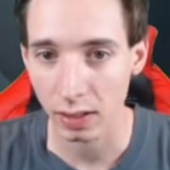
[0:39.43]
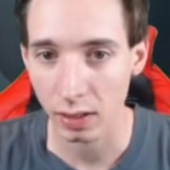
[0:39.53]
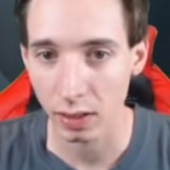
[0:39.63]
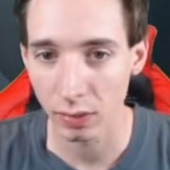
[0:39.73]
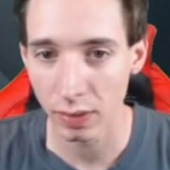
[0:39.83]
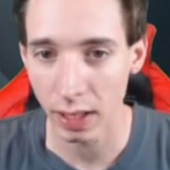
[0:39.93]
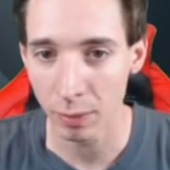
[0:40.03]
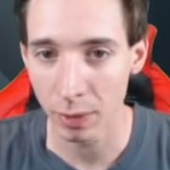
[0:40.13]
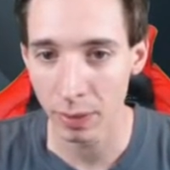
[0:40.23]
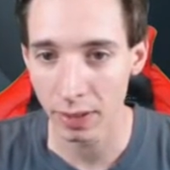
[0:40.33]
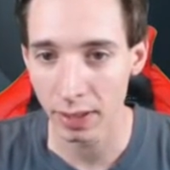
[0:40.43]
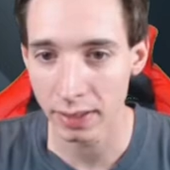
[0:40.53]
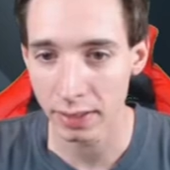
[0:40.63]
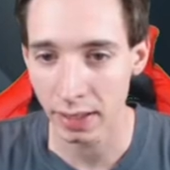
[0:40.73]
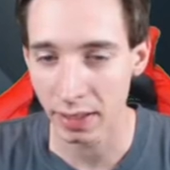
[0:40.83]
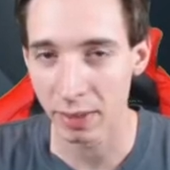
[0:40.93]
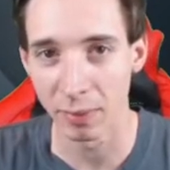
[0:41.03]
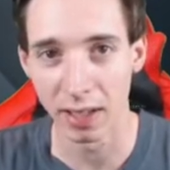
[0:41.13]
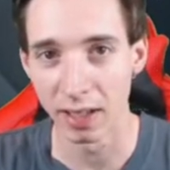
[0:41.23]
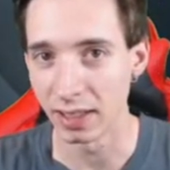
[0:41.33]
und habe aber da jetzt, sage ich
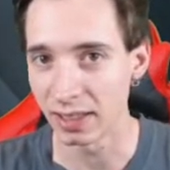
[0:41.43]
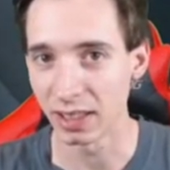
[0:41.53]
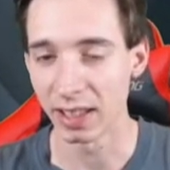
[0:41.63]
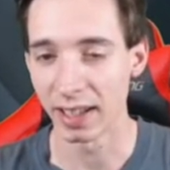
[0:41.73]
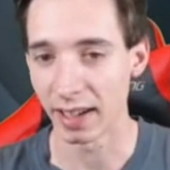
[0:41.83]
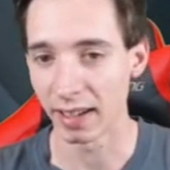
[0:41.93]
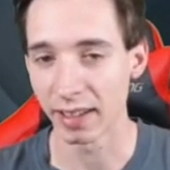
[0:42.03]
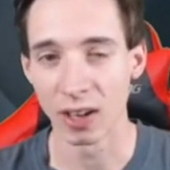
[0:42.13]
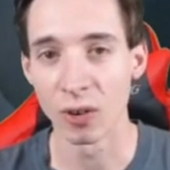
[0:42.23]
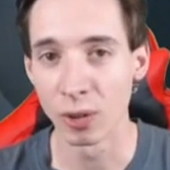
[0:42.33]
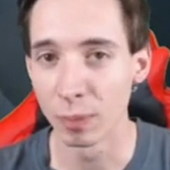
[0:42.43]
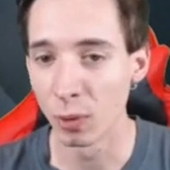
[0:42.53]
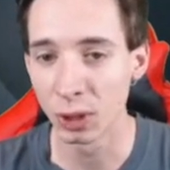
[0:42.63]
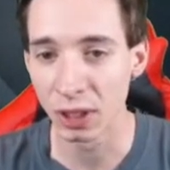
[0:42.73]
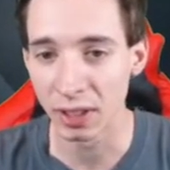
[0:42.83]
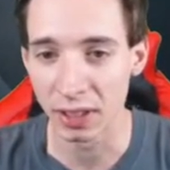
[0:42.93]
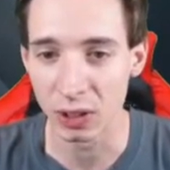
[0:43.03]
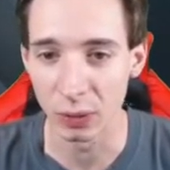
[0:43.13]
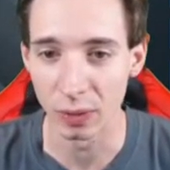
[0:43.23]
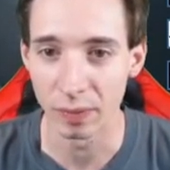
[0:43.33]
mal, jetzt eigentlich auch nur Bullshit gezogen.